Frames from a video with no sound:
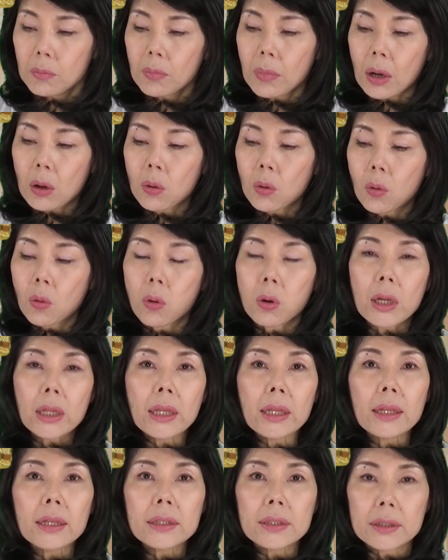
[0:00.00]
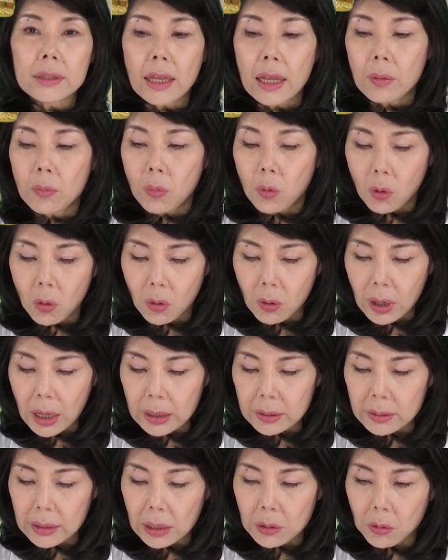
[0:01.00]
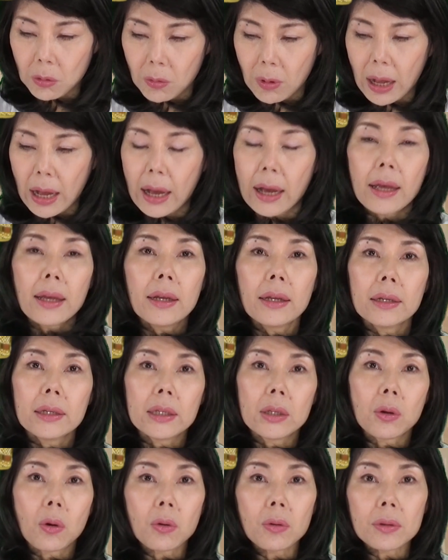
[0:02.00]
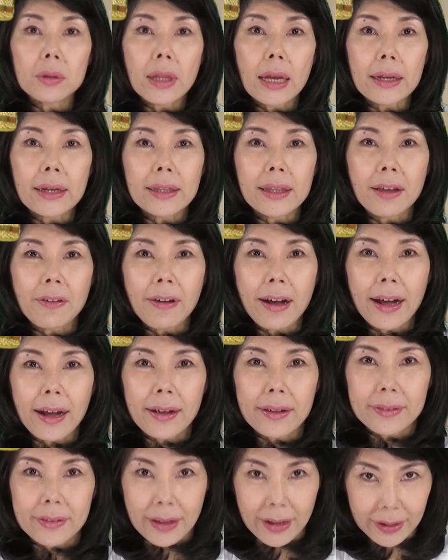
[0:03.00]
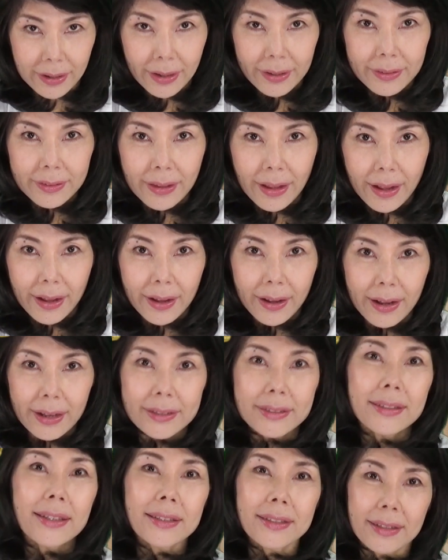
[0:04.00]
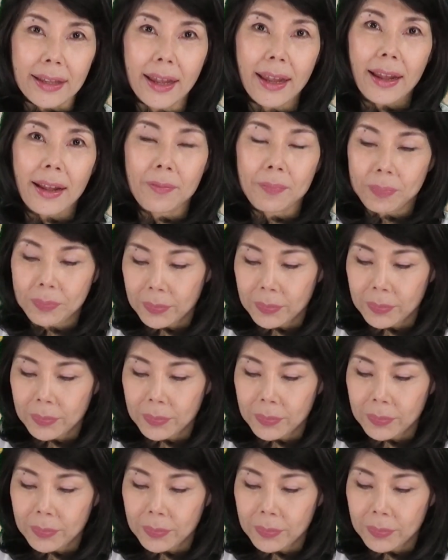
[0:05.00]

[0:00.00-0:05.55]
まあ、これでですね儲かったのは日本だけではなかったはずですね